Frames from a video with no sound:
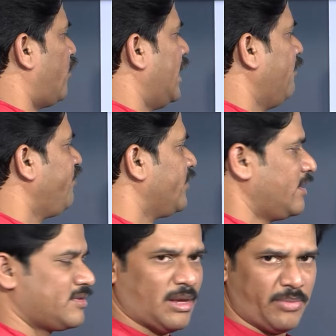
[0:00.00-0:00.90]
కూడా
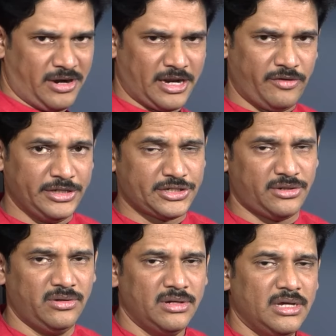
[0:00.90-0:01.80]
సభలు
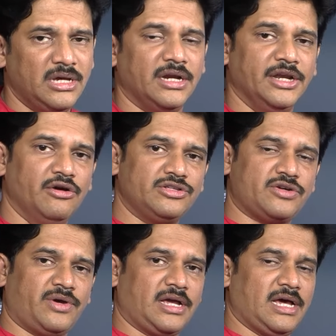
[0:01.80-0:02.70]
నిర్వహించడం
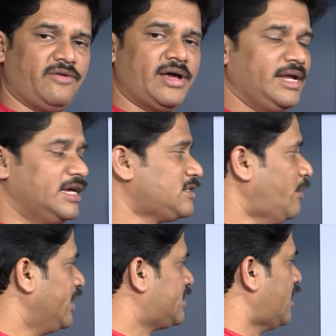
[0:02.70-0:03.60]
నియోజకవర్గాల వారీగా
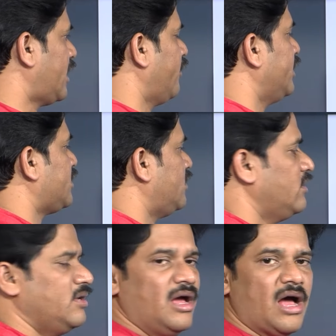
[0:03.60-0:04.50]
సమీక్షలు నిర్వహించడం
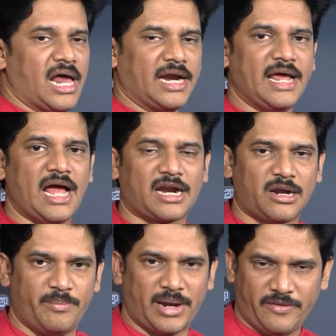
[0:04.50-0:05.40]
అలానే అక్కడ
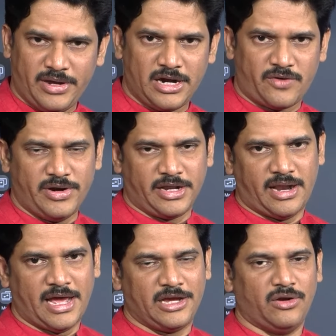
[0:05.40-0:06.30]
బలమైనటువంటి
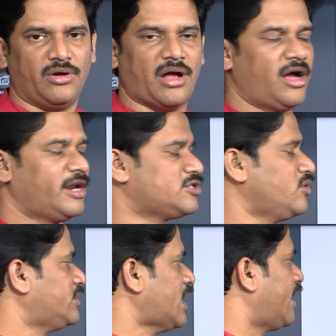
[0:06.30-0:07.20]
నాయకులు
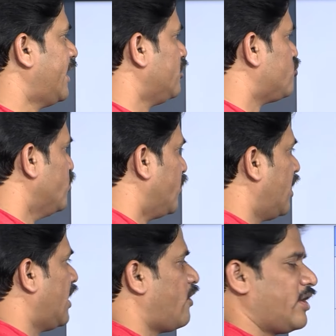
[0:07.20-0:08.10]
కాంగ్రెస్లో చేరడానికి
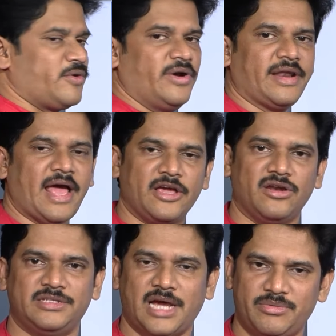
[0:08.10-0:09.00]
సుముఖంగా ఉన్నటువంటి
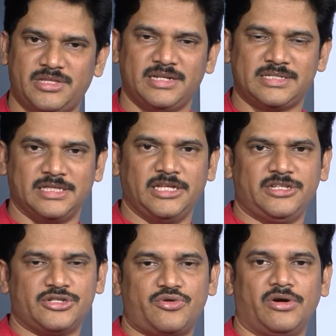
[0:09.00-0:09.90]
నాయకులు జాబితాను సిద్ధం
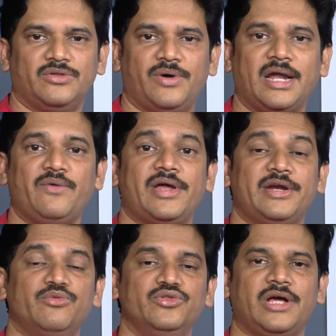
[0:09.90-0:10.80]
చేసుకోవడం ద్వారా
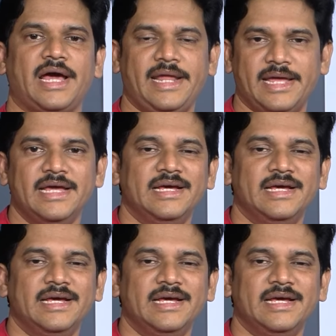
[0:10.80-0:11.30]
వారిని ముందుగానే